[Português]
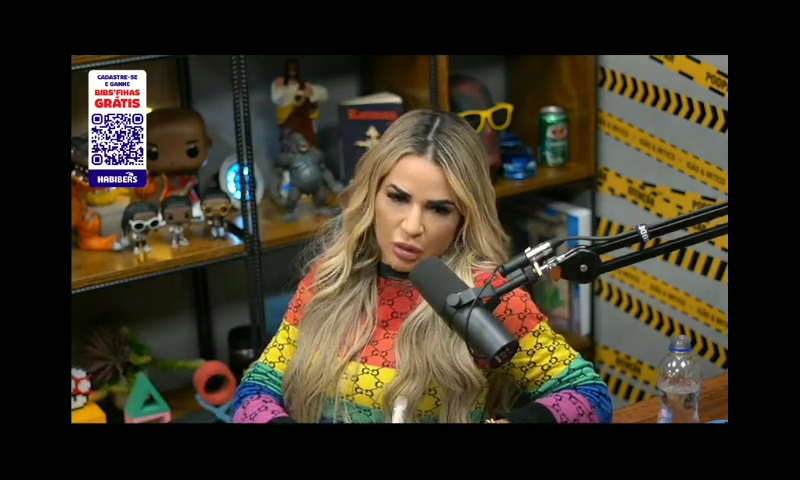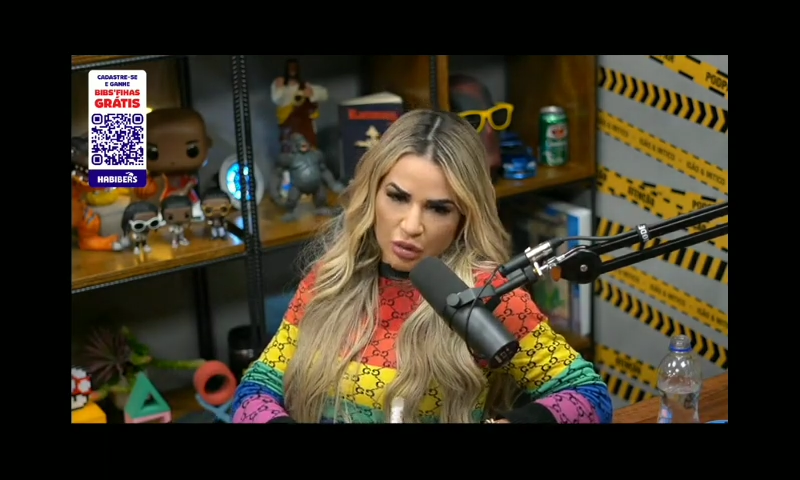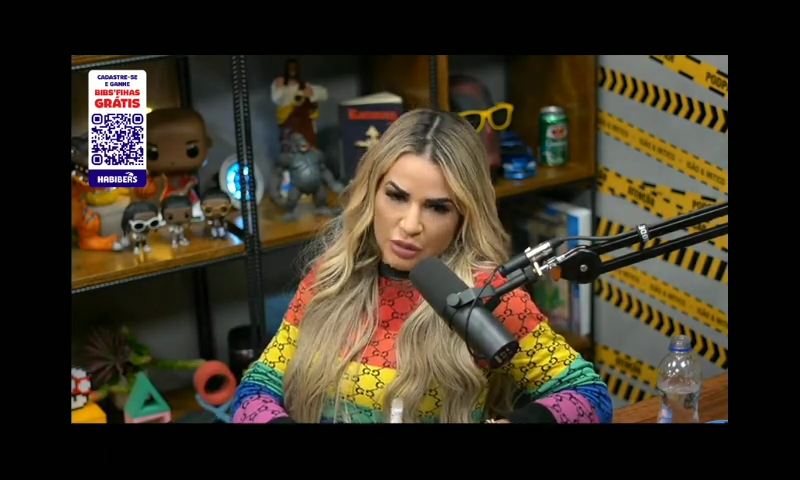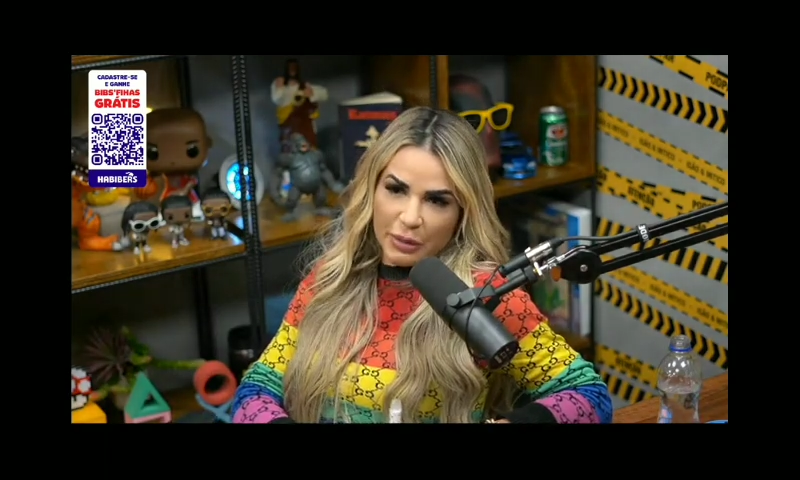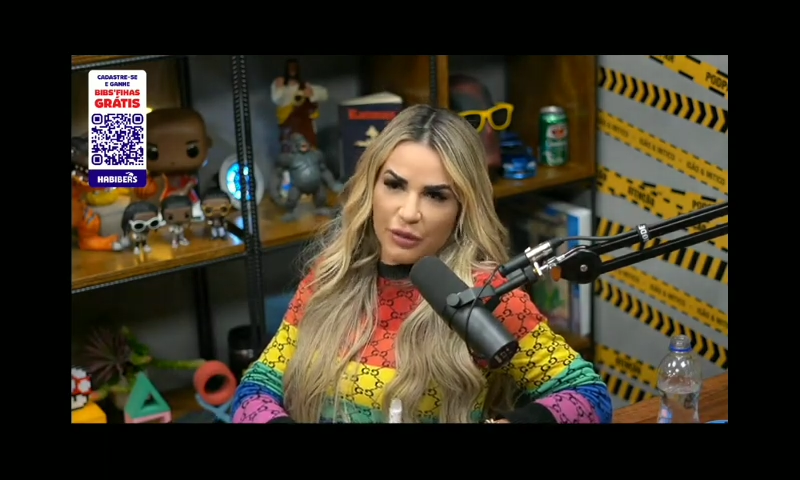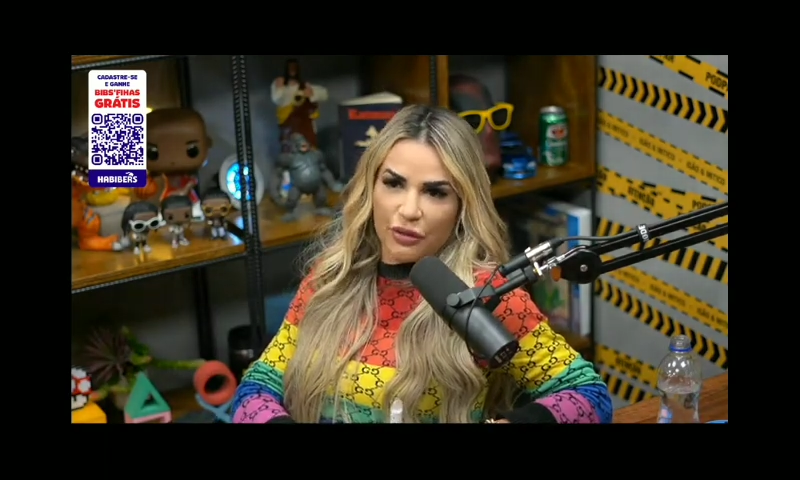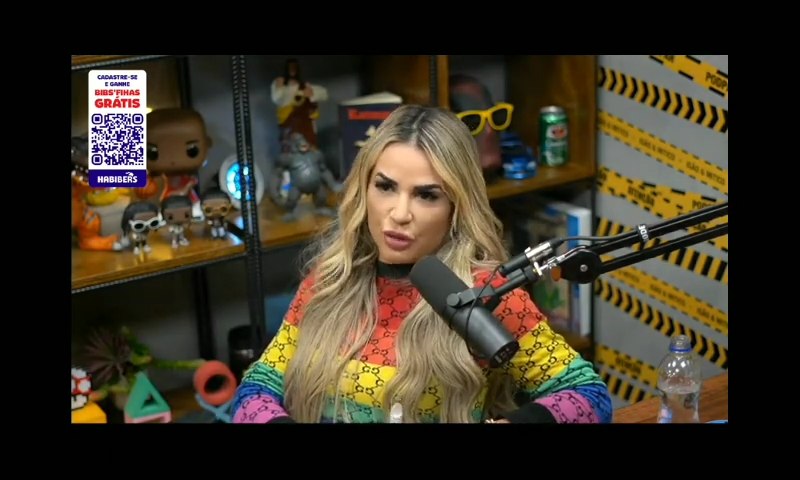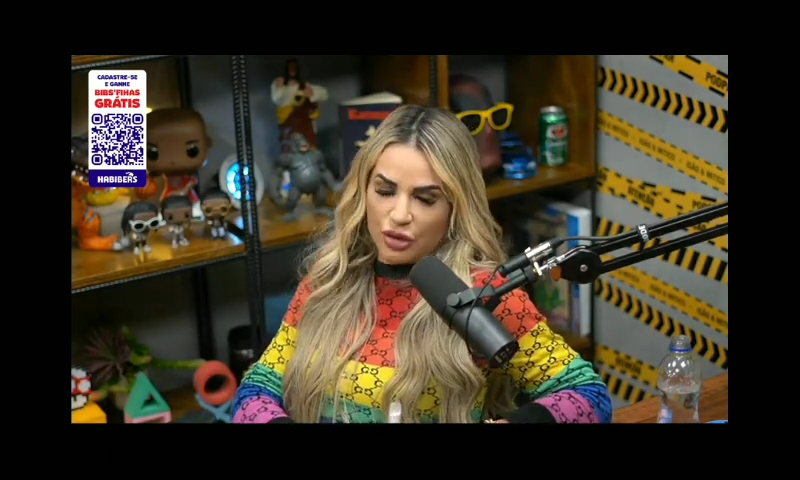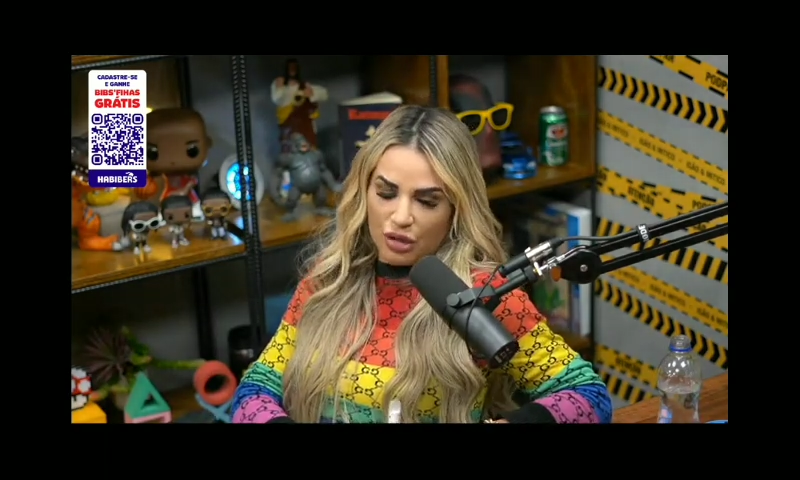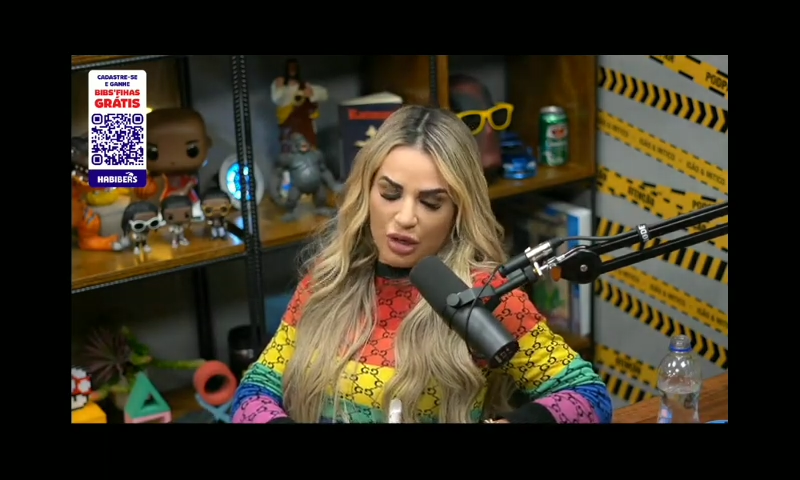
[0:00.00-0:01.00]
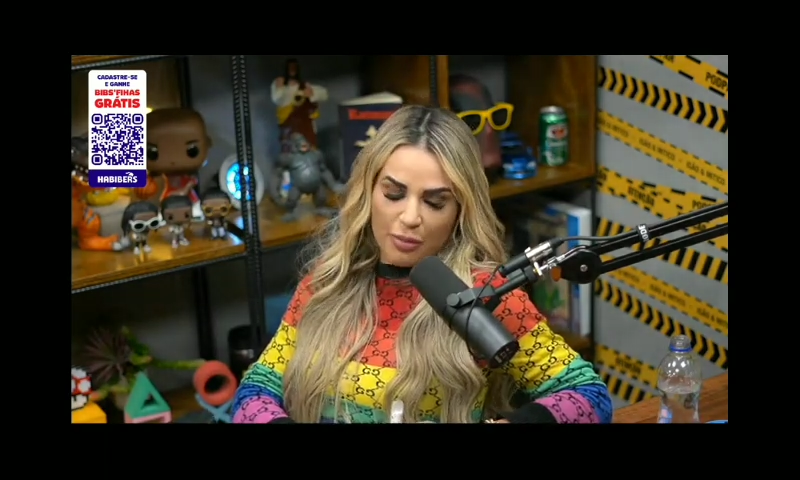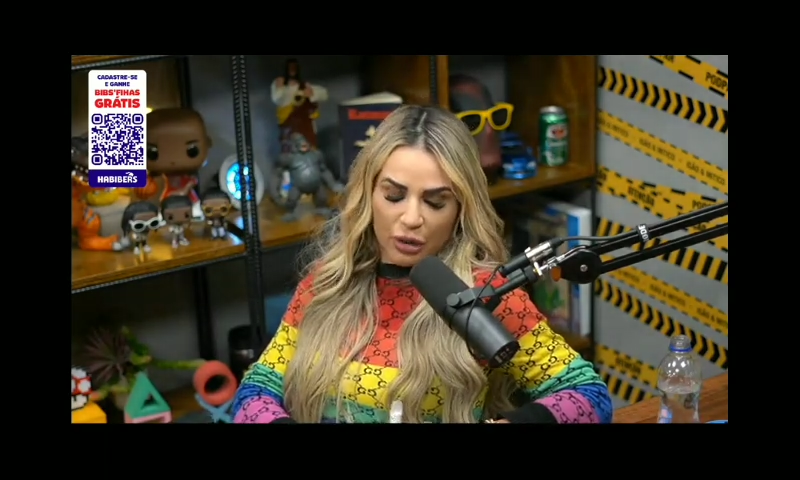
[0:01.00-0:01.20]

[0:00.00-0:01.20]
porque o hospital falou que só